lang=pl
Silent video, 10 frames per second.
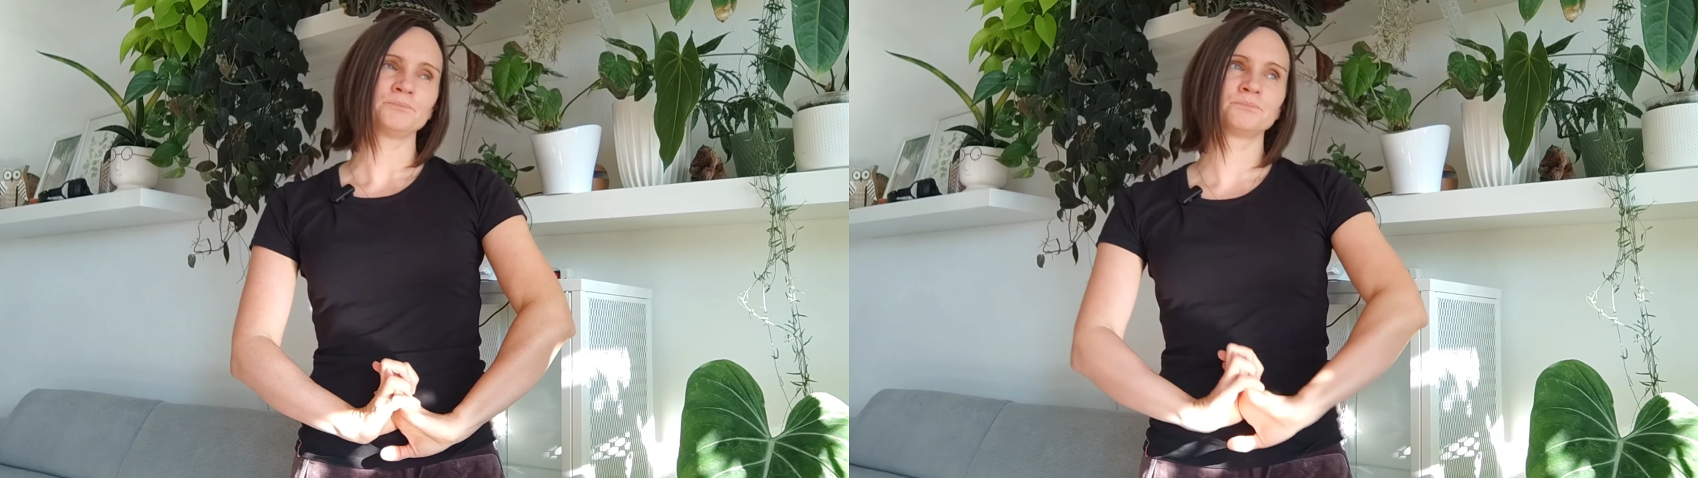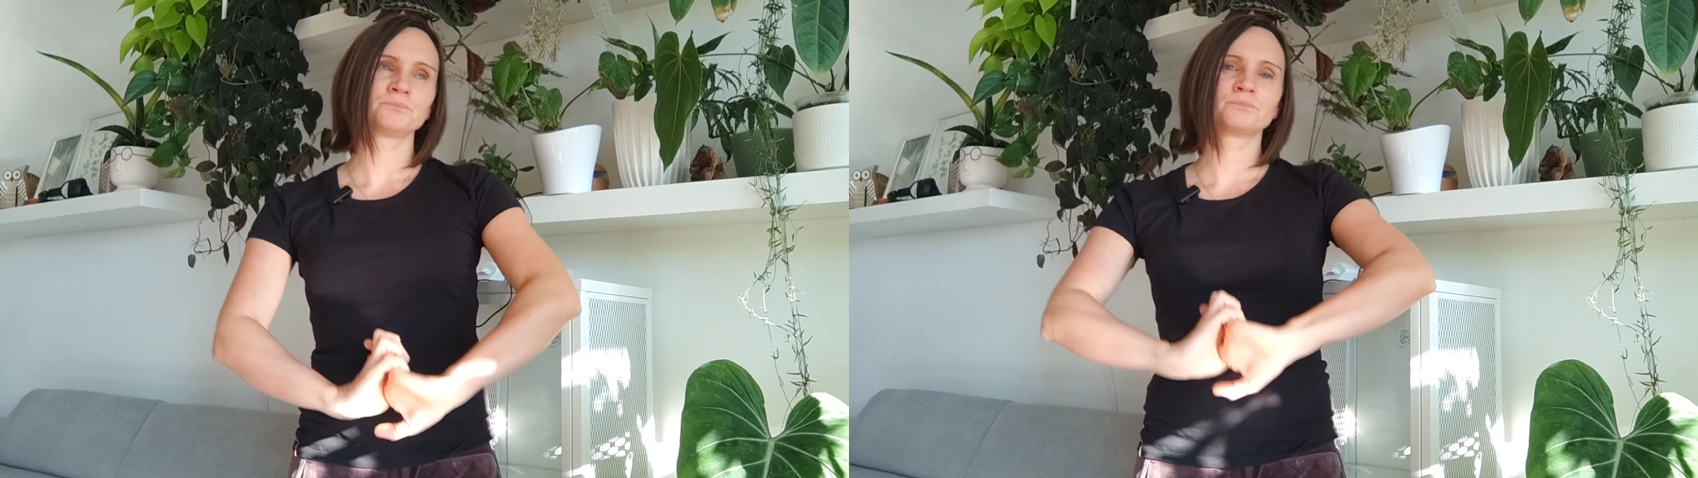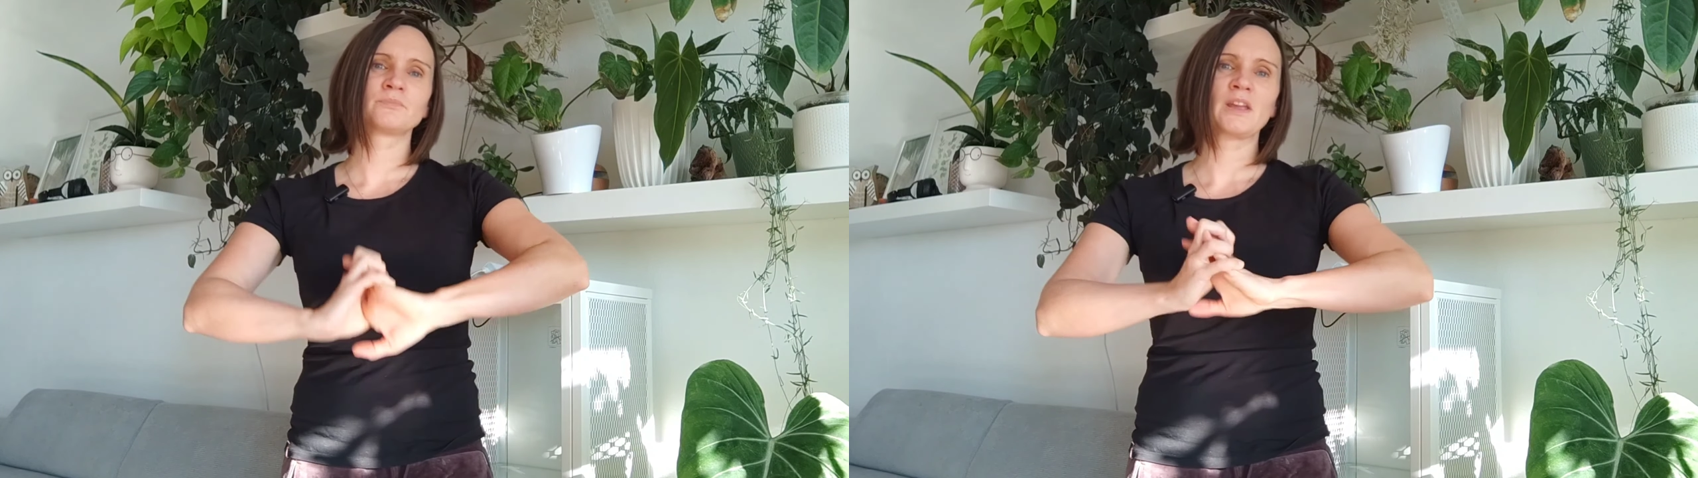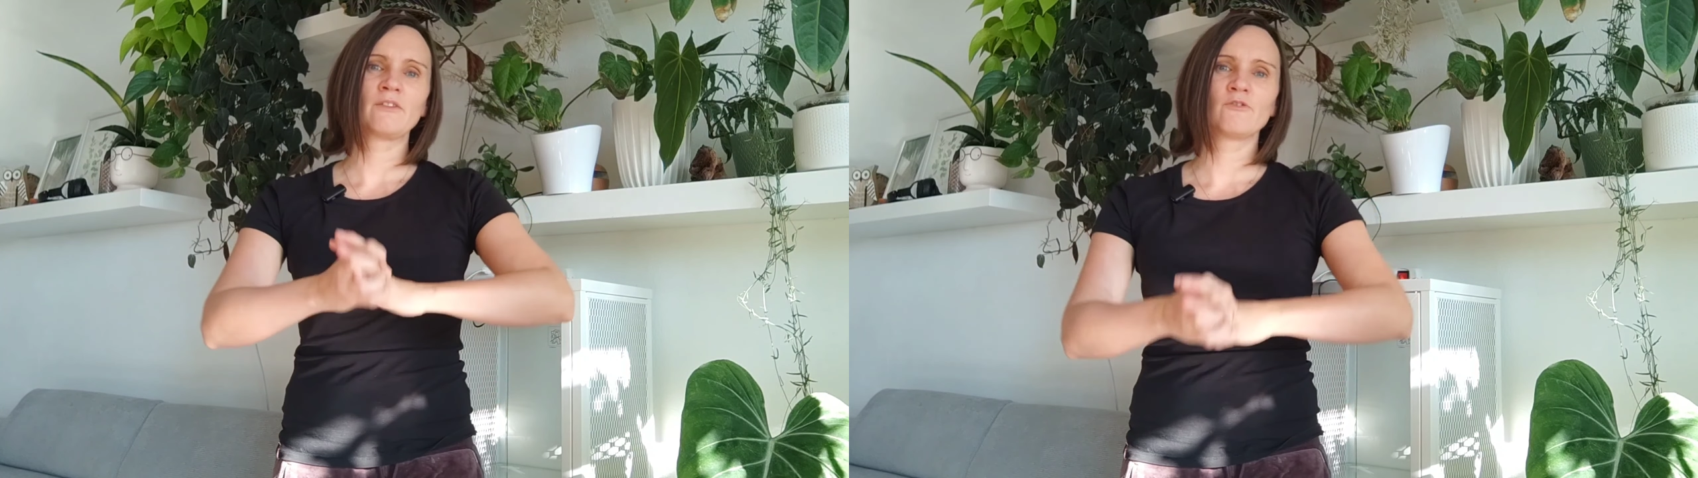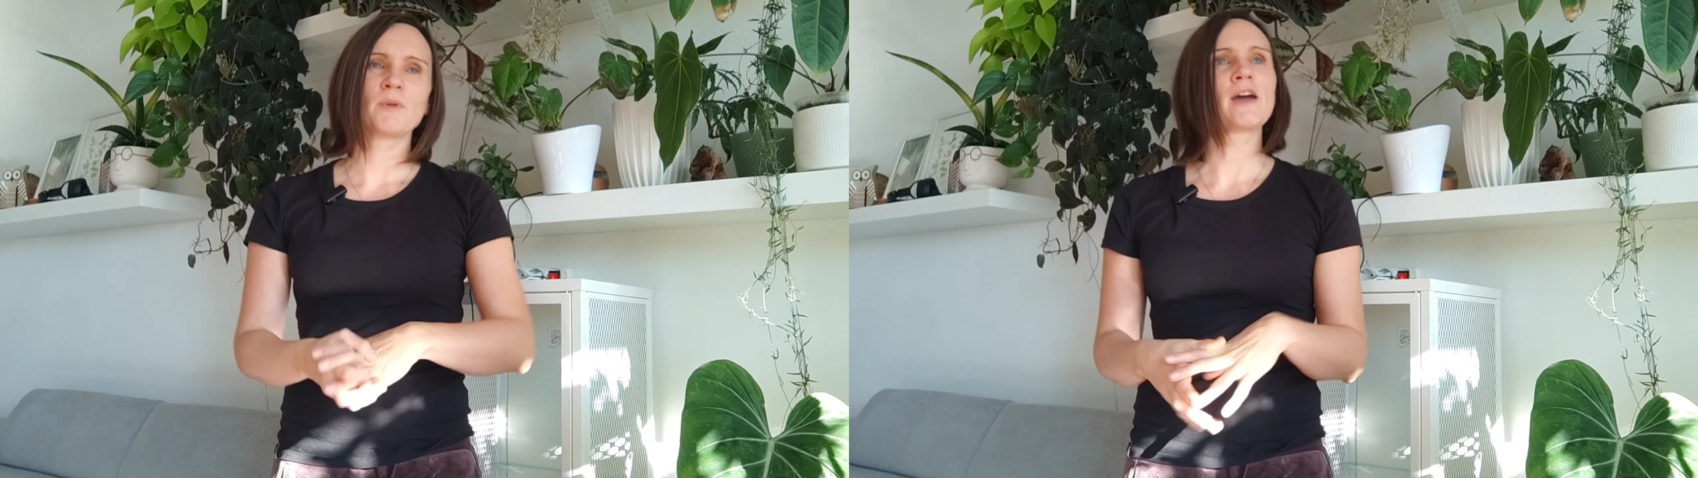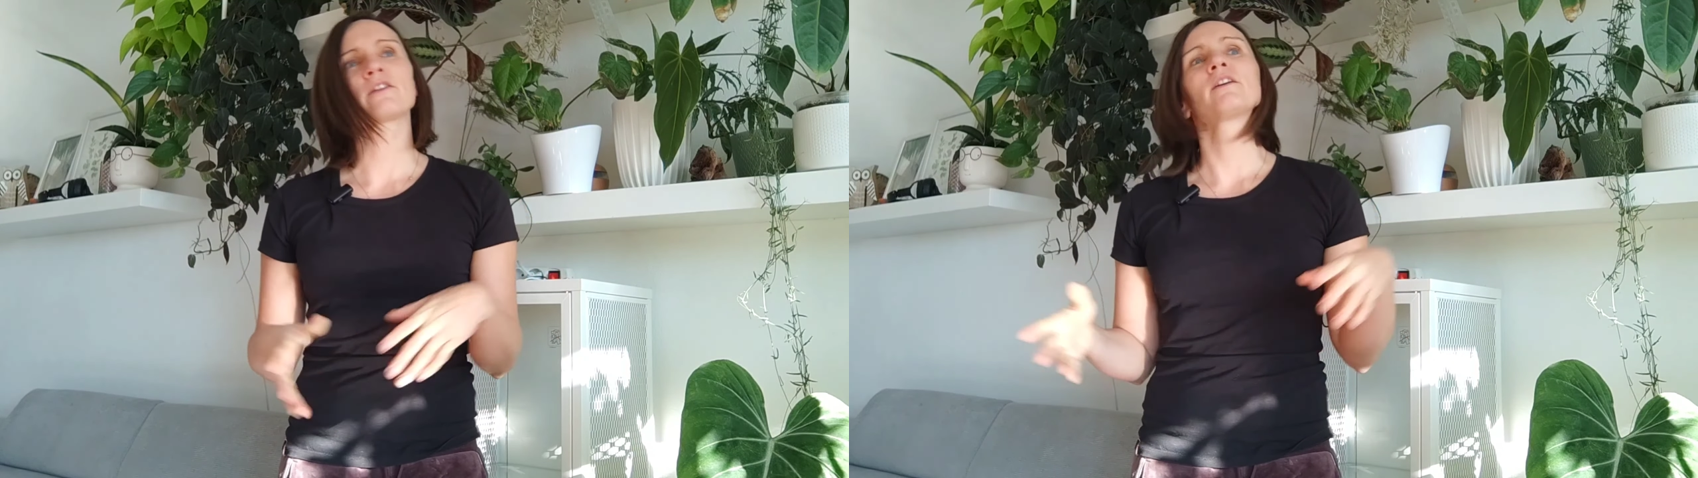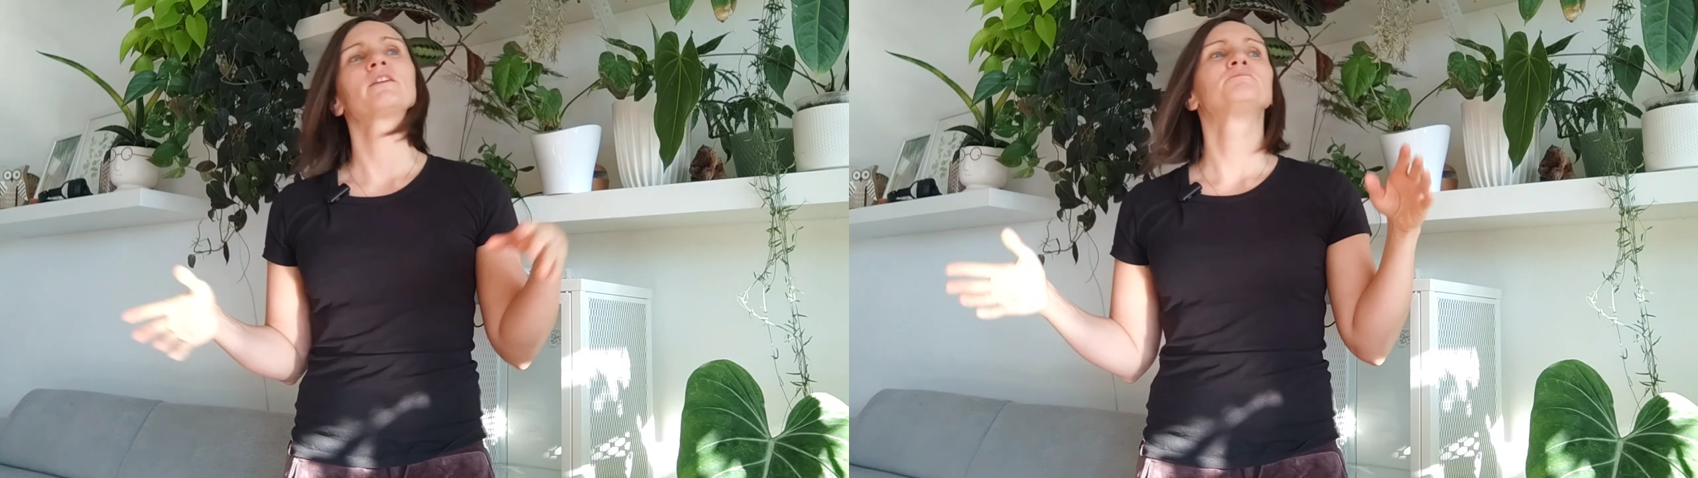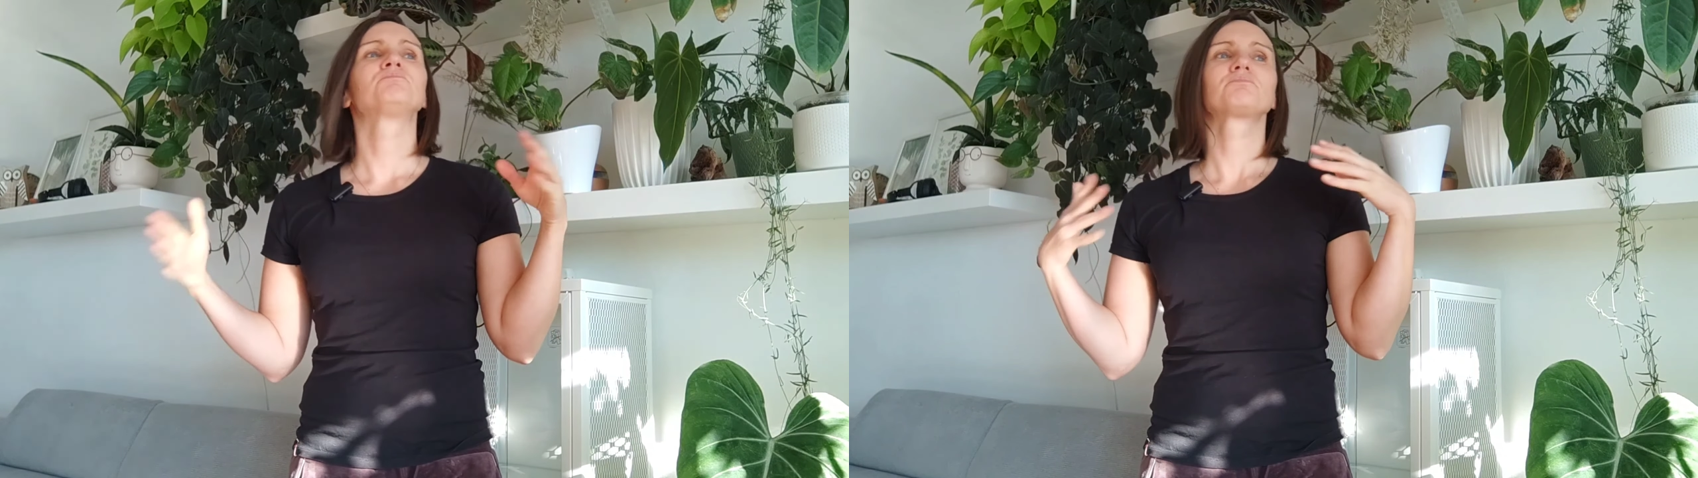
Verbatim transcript: mm, i w miarę